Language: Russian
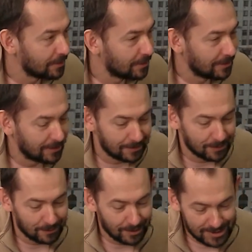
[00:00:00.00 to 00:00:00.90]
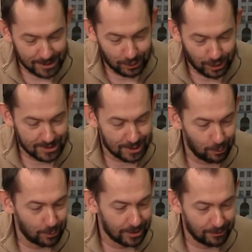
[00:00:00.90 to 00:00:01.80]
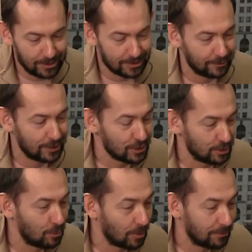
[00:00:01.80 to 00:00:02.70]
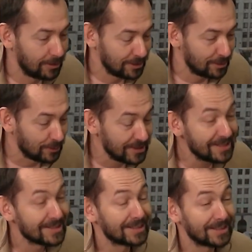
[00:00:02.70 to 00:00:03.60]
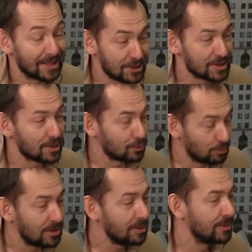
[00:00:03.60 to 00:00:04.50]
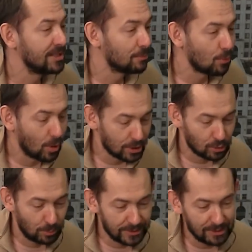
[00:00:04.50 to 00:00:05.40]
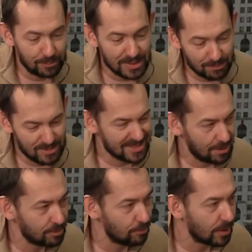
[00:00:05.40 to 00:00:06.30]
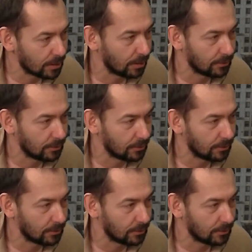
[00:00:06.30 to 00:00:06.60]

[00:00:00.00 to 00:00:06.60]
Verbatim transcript: Э, в России часто любят говорить о внешнем управлении. Мне иногда кажется, что было бы неплохо, чтобы она с местами было.